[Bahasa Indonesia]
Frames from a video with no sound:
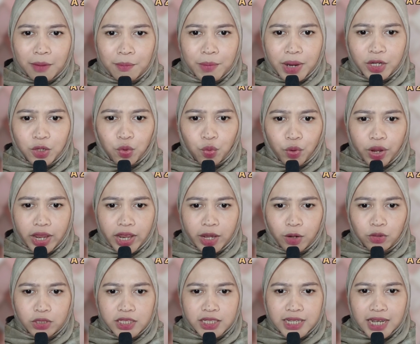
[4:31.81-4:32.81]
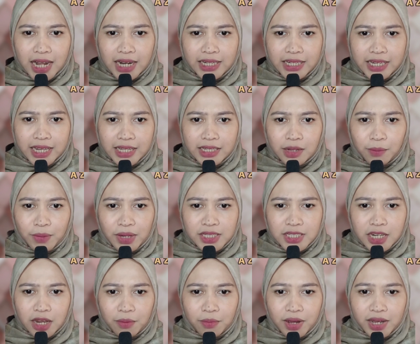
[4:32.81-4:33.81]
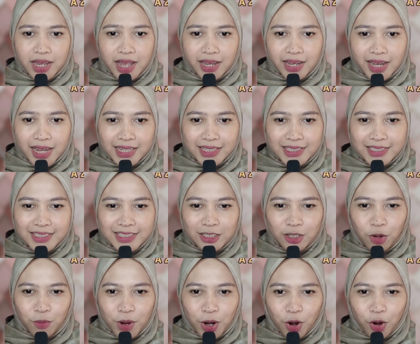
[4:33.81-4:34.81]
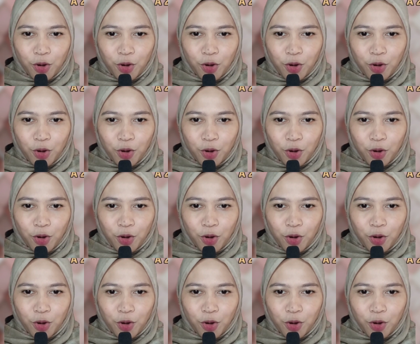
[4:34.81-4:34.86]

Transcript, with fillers: By the way kucing kalian namanya siapa ya guys? Coba